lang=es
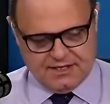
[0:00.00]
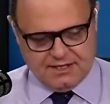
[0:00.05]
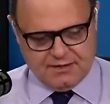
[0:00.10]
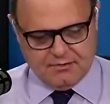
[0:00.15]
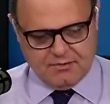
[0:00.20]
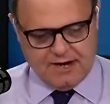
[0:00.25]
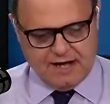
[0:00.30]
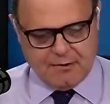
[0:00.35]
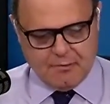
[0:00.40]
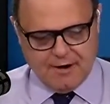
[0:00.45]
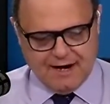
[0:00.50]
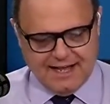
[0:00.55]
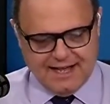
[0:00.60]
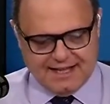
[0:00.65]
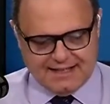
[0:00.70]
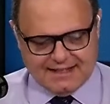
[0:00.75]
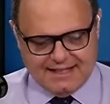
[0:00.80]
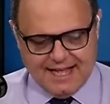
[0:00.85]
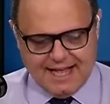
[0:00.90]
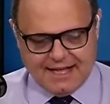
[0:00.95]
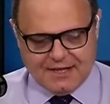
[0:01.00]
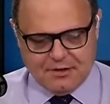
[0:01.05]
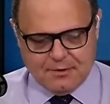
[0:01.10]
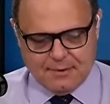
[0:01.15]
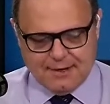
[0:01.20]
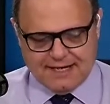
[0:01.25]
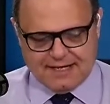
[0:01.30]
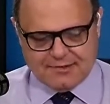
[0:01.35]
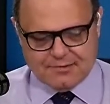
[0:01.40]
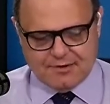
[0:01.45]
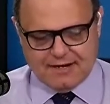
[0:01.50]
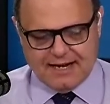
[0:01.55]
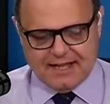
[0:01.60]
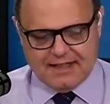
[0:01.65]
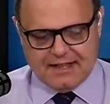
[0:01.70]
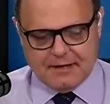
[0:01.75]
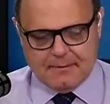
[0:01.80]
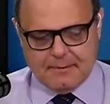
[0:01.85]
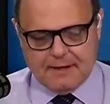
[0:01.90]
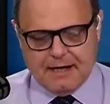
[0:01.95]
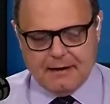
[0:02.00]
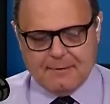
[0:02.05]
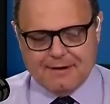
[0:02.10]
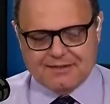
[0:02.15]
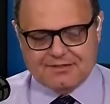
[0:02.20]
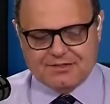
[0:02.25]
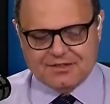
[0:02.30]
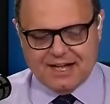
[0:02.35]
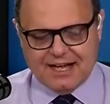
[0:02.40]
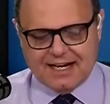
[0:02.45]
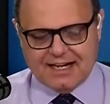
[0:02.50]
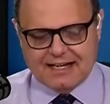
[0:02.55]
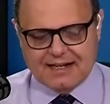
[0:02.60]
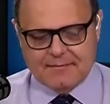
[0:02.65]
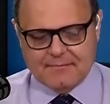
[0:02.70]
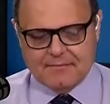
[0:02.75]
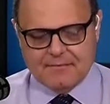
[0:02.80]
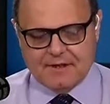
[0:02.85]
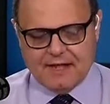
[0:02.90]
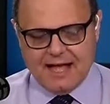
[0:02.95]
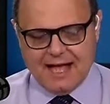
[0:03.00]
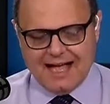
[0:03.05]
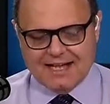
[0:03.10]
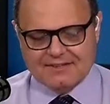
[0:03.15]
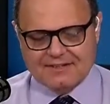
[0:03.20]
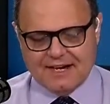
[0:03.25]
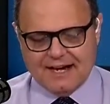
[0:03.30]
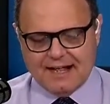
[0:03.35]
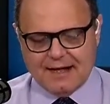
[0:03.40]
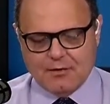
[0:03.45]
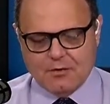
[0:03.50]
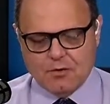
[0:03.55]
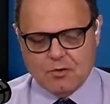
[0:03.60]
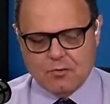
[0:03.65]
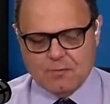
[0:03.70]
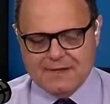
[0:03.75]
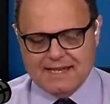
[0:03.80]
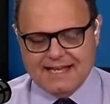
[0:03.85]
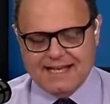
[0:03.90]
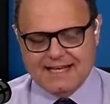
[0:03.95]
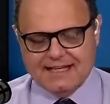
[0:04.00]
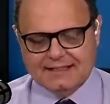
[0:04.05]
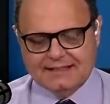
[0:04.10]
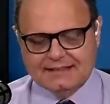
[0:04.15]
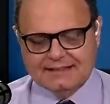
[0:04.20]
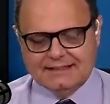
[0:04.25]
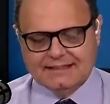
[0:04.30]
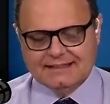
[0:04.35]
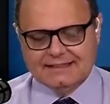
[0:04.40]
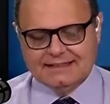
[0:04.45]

según las cuales este año Venezuela debe avanzar hacia la economía